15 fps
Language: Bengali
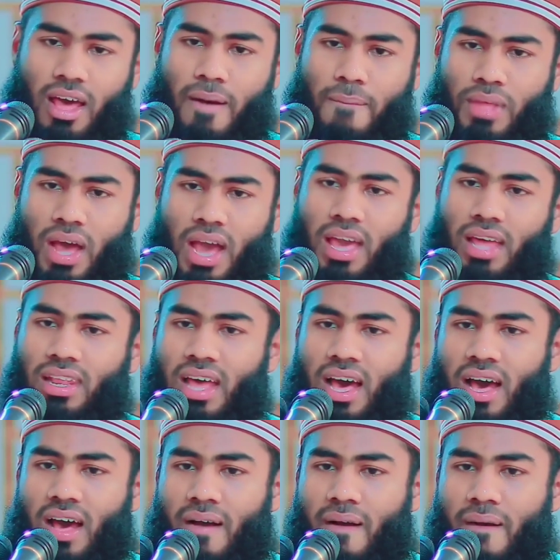আলা আয়
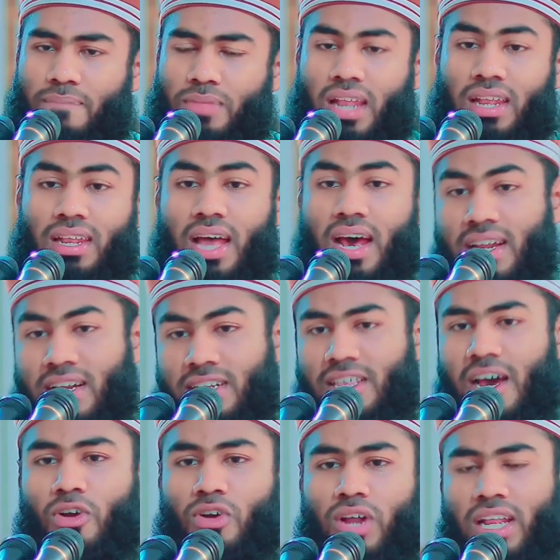আল্লাহ আল্লাহর
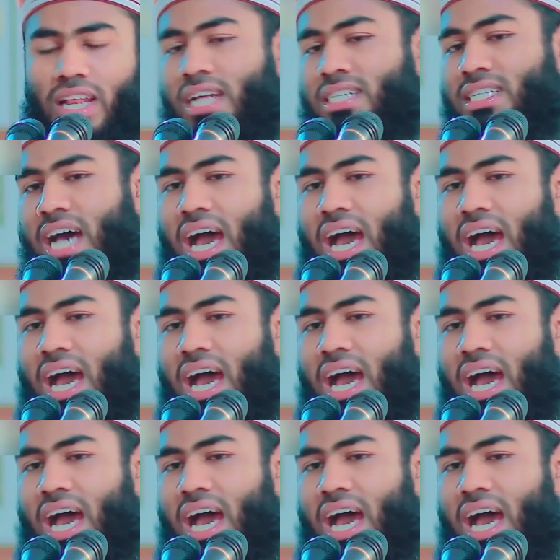নির্ধারণ আল্লাহ